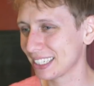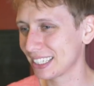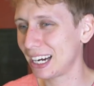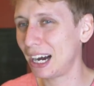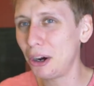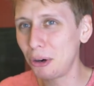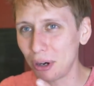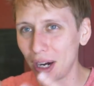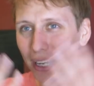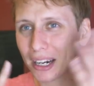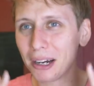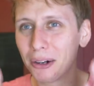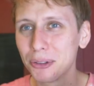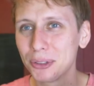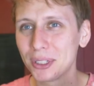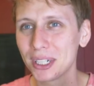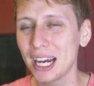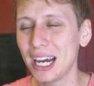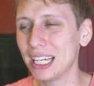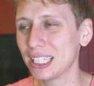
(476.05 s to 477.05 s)
顔を洗う
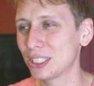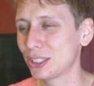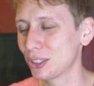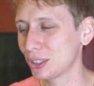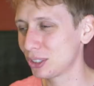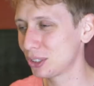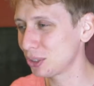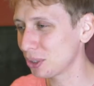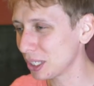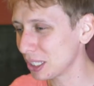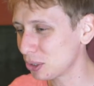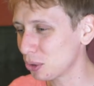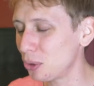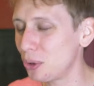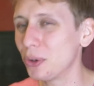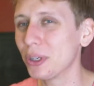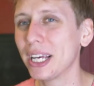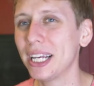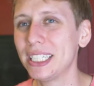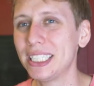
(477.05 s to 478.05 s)
とか、それ
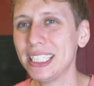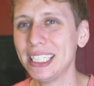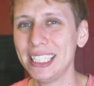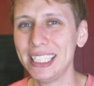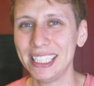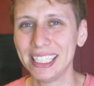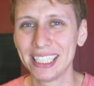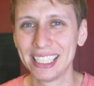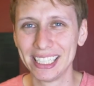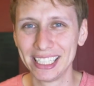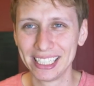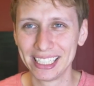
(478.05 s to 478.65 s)
と同じ